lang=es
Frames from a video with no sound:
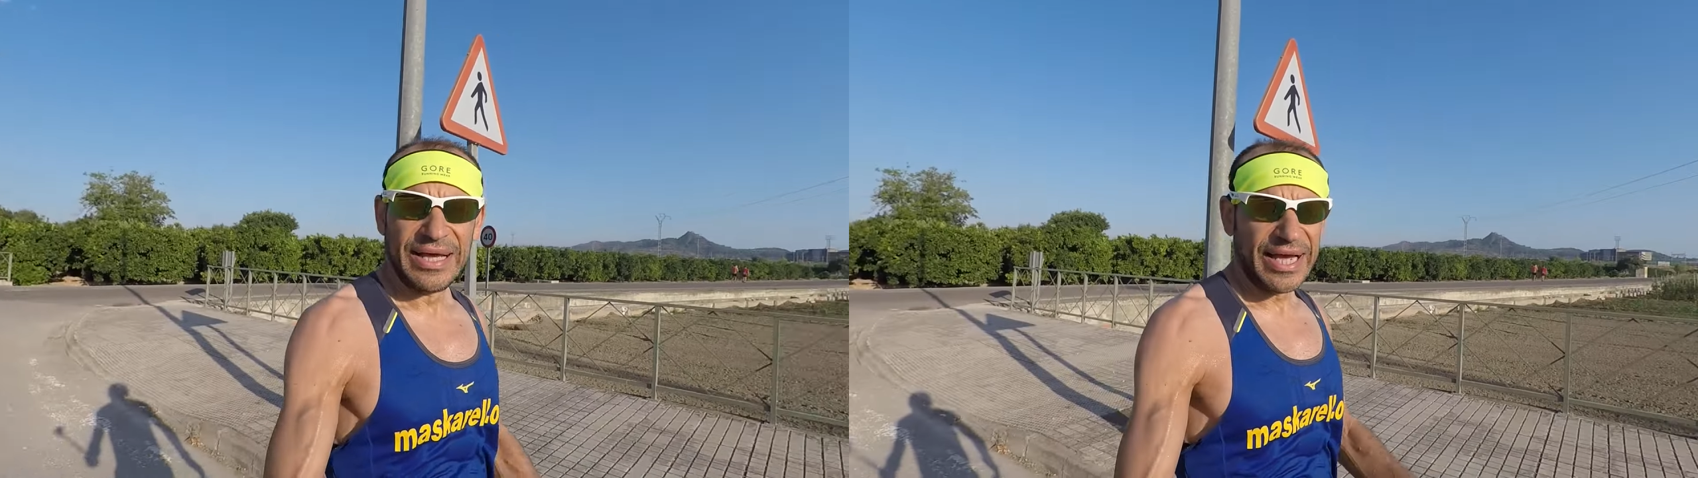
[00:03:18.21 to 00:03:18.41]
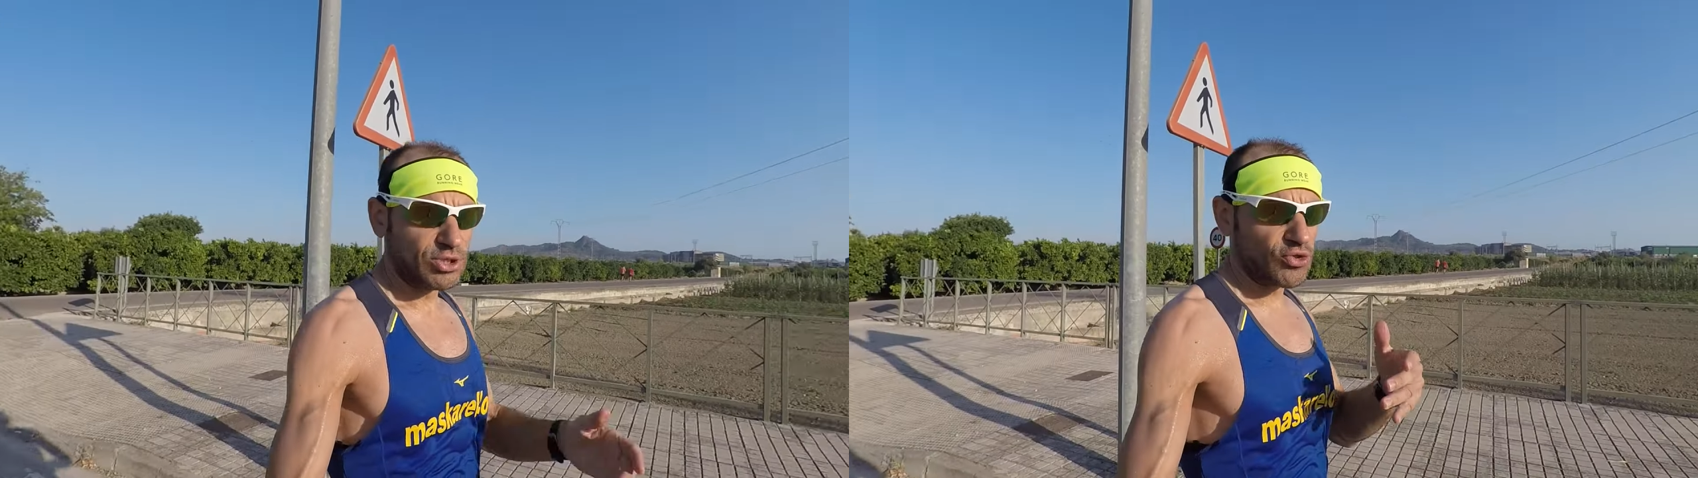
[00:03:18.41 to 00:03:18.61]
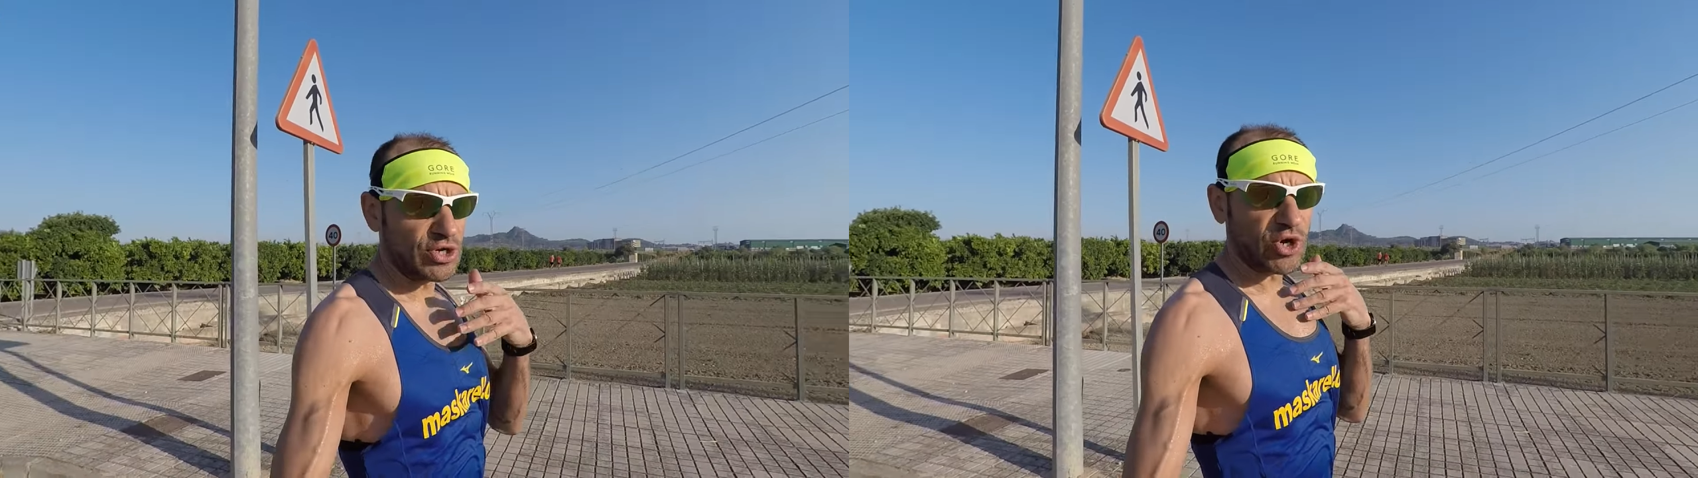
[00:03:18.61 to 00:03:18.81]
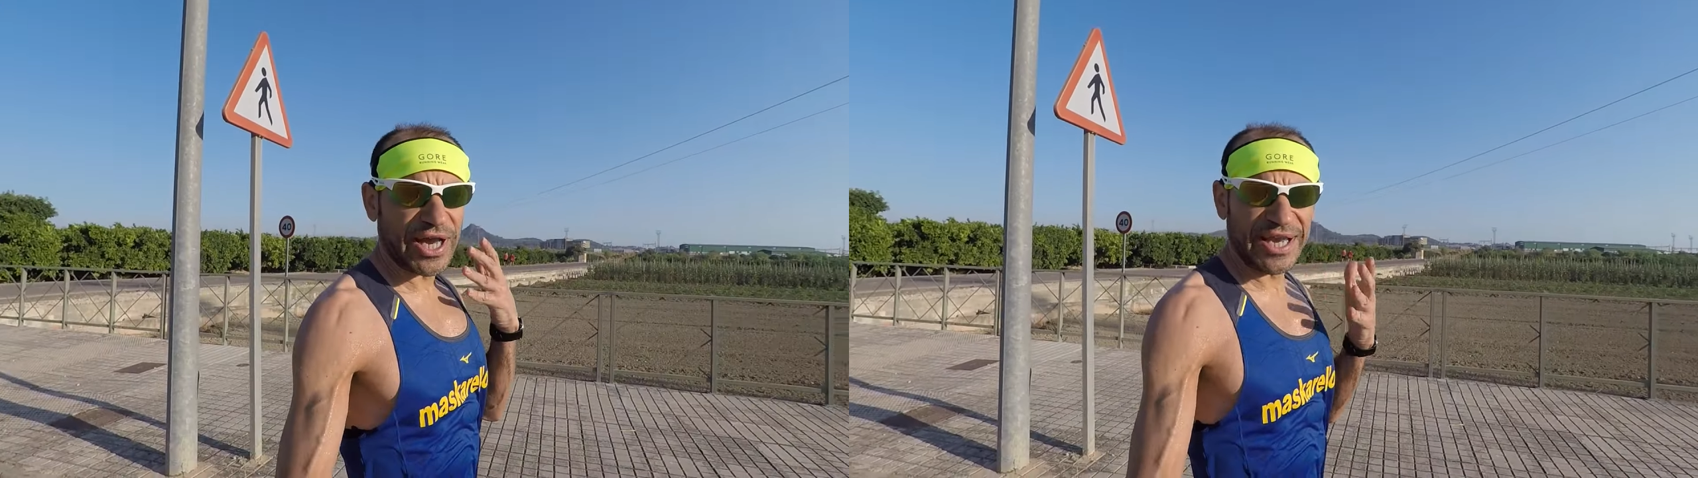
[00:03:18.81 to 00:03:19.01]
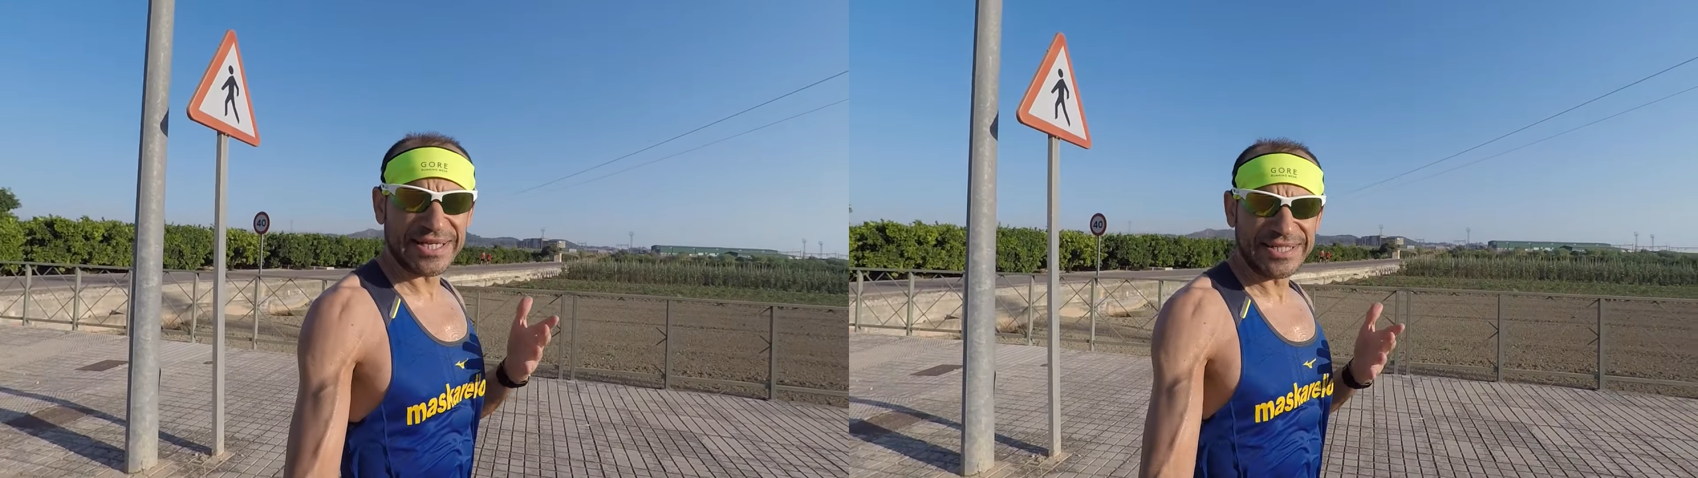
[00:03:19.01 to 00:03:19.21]
entonces lo que
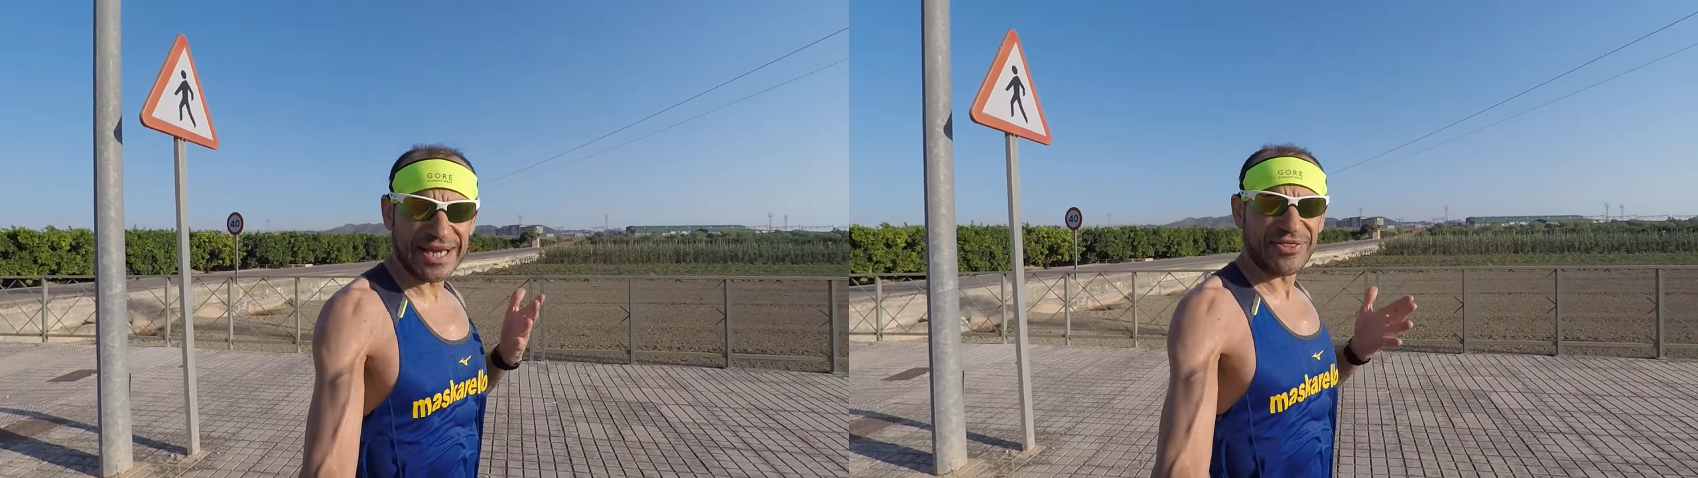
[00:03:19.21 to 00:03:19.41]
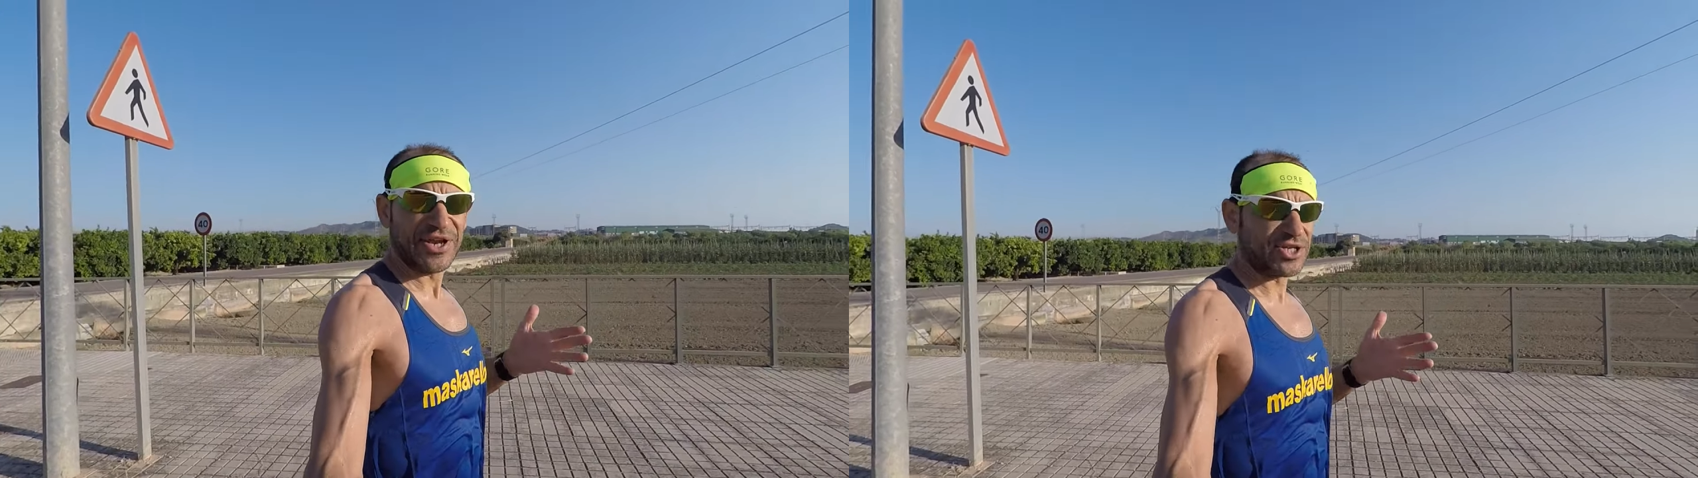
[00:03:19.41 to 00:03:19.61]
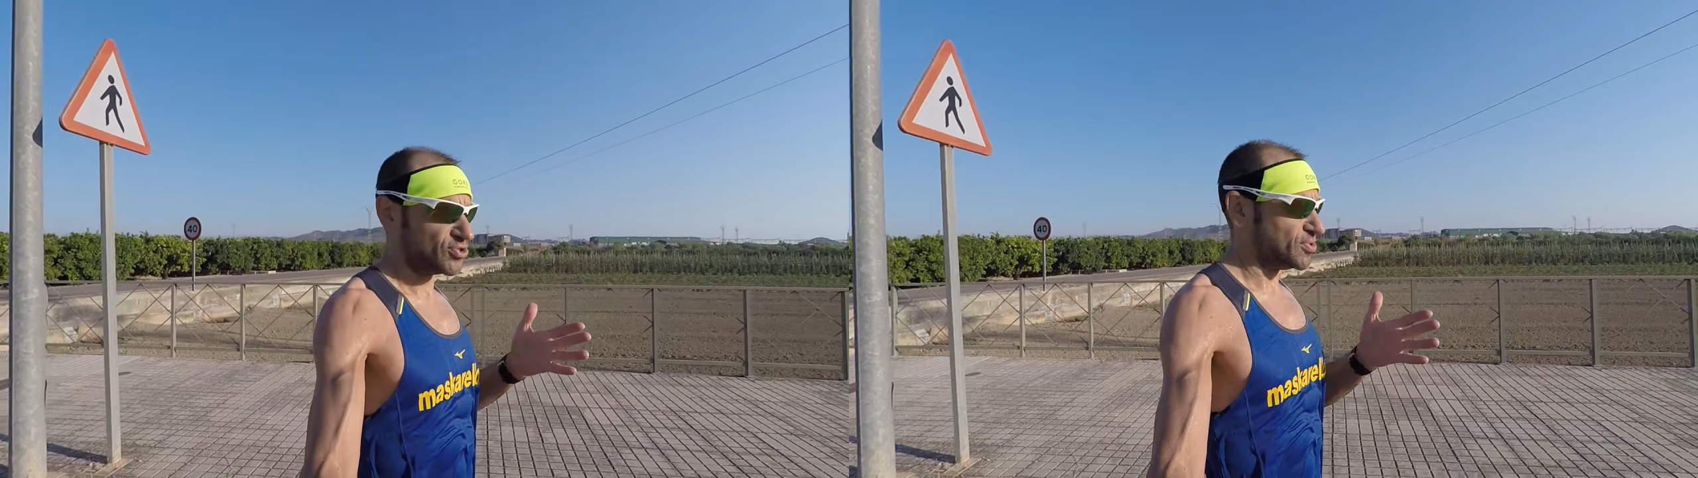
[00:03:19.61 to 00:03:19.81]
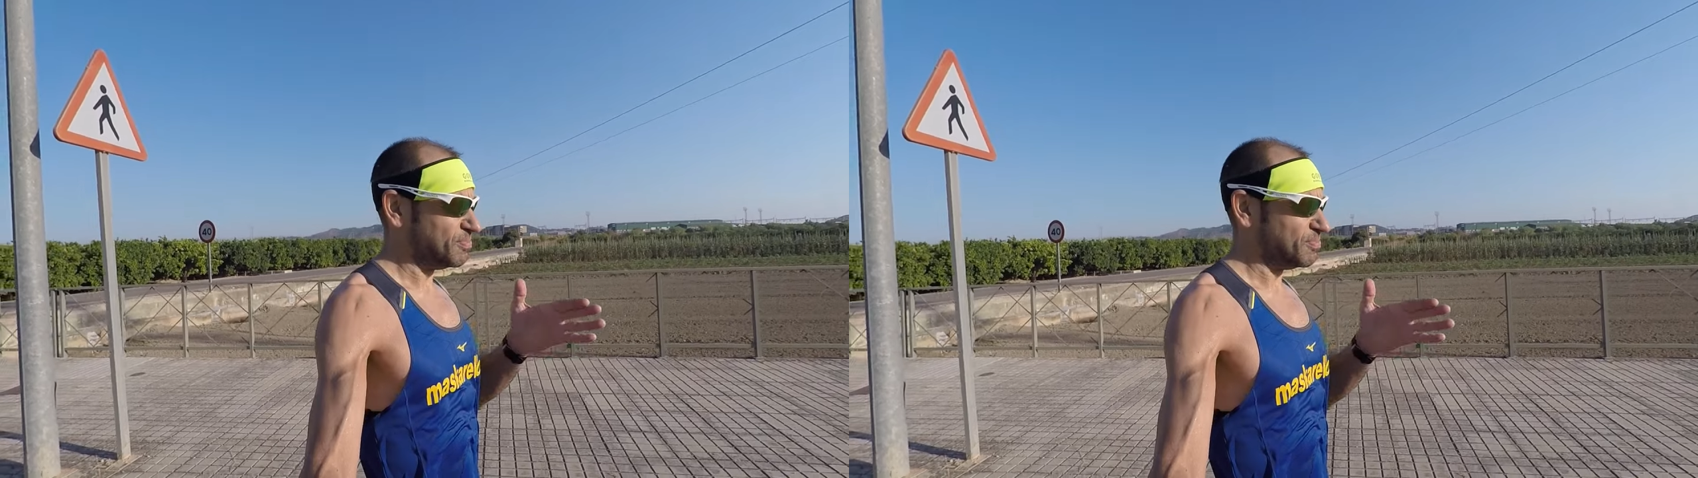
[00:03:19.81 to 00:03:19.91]
haría sería hacer eso.